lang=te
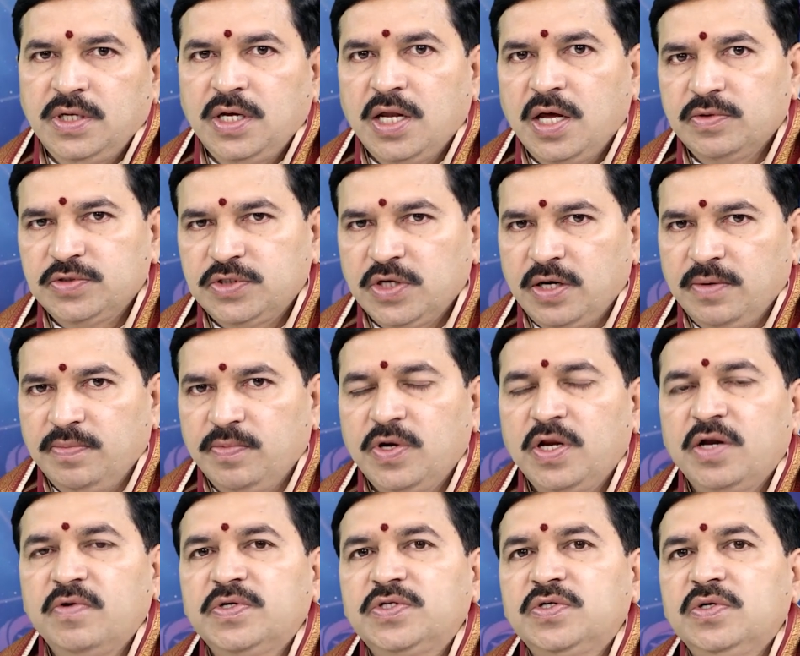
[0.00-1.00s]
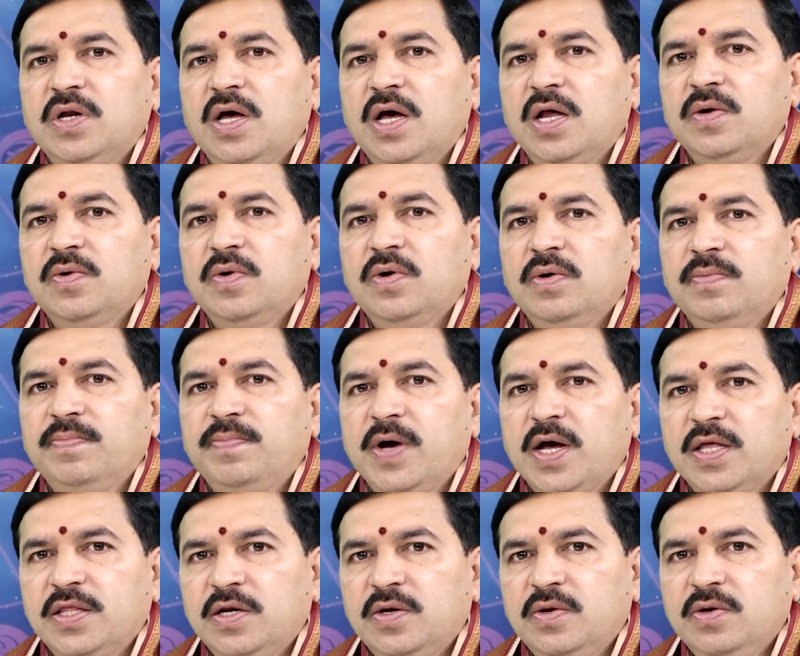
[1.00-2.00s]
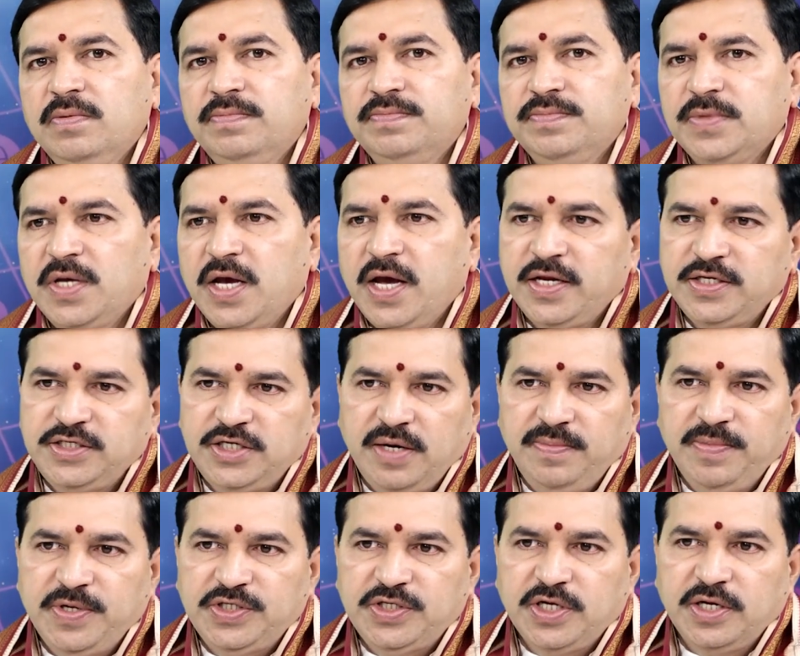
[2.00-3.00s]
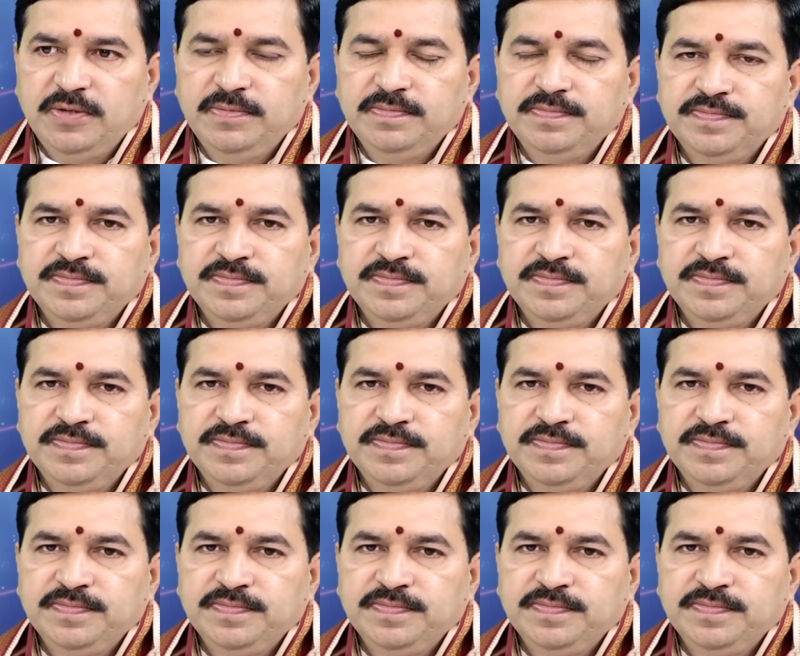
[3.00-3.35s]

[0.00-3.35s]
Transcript: నా సారీ పునర్వసు నాలుగో పాదంలో ఆయన జన్మించారు